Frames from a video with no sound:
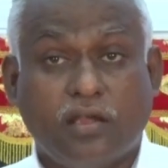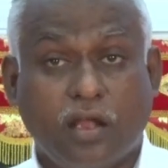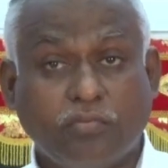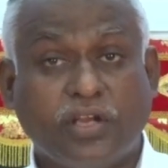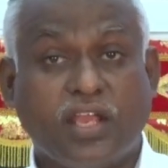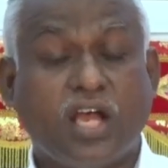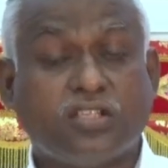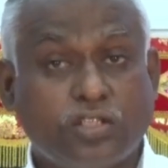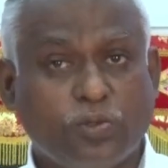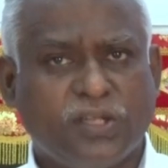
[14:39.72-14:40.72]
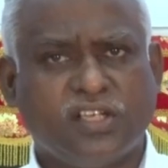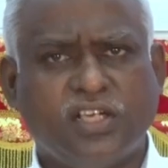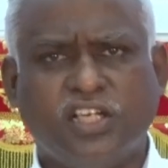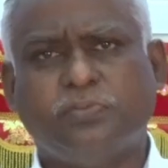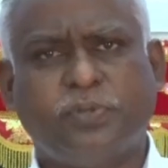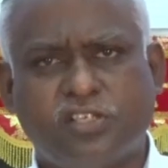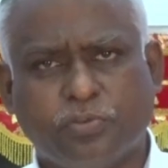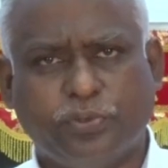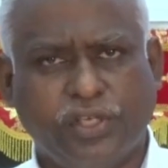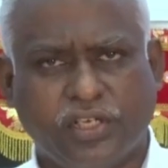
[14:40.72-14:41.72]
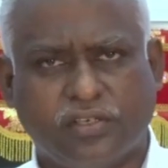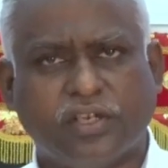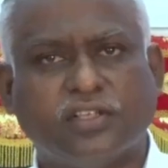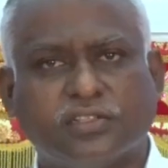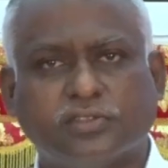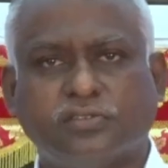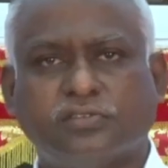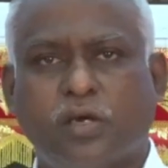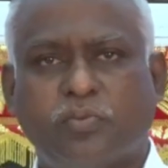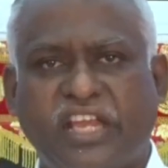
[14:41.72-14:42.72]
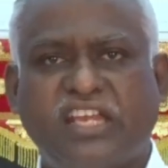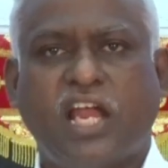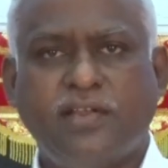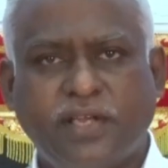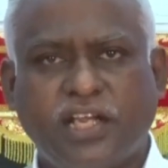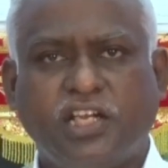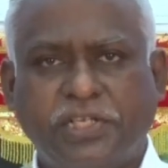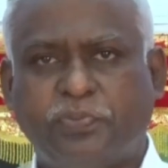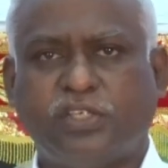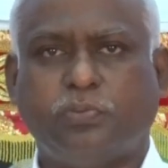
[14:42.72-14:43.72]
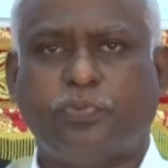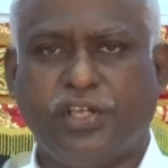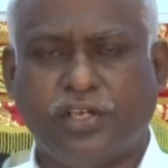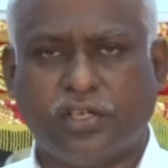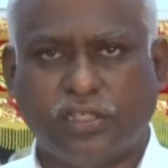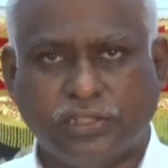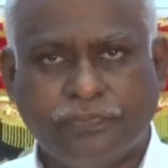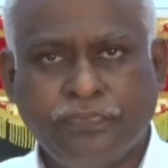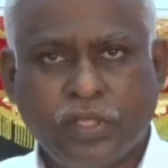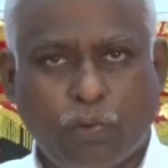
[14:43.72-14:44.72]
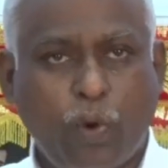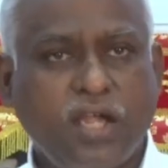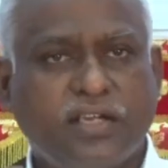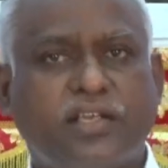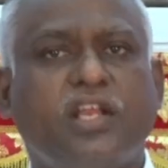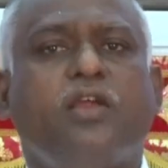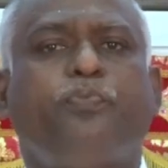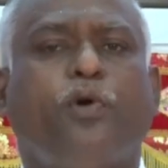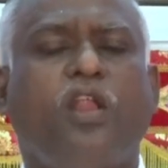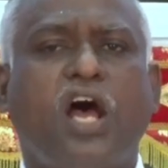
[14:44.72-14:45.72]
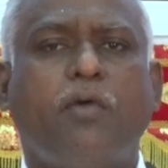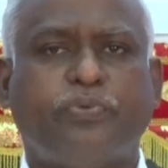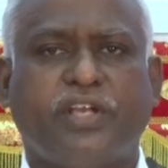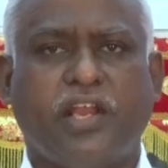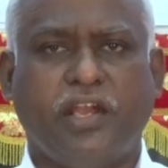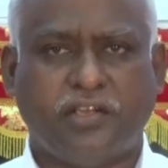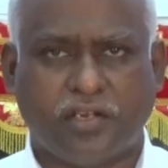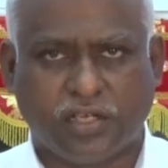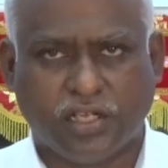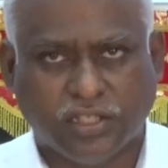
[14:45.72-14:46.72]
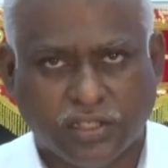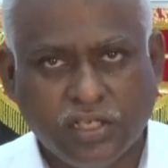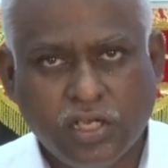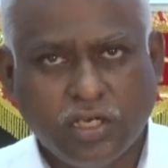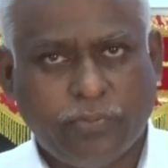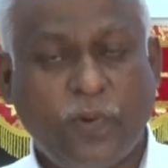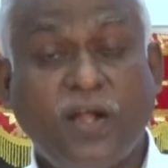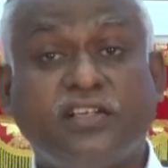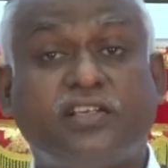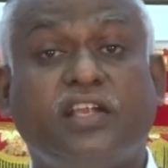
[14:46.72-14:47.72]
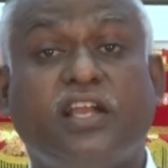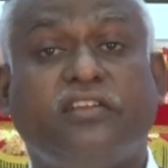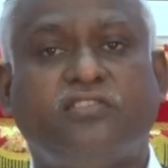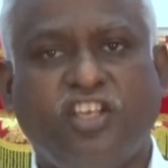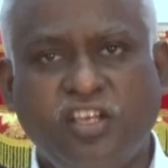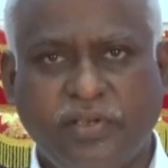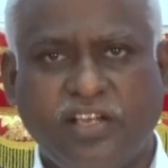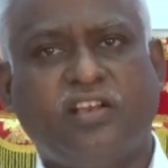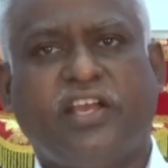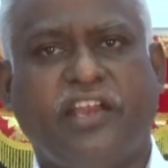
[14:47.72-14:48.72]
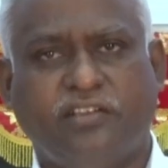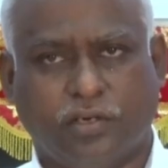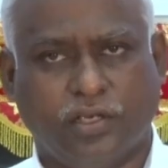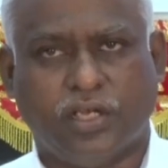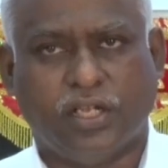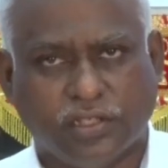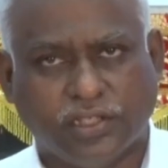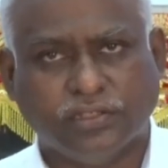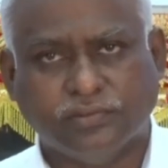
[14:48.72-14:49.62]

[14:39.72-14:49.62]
நம்முடைய ஆசீர்வாதங்கள் ஈடுபட்டு போயிருக்கிறது நம்முடைய நன்மைகள் ஈடுபட்டு போயிருக்கிறது நம் வாழ்க்கையிலே பொல்லாப்பு நேரிட்டிருக்கிறது இருக்கிறது நம் வாழ்க்கையிலே தீமைகள் நேரிட்டிருக்கிறது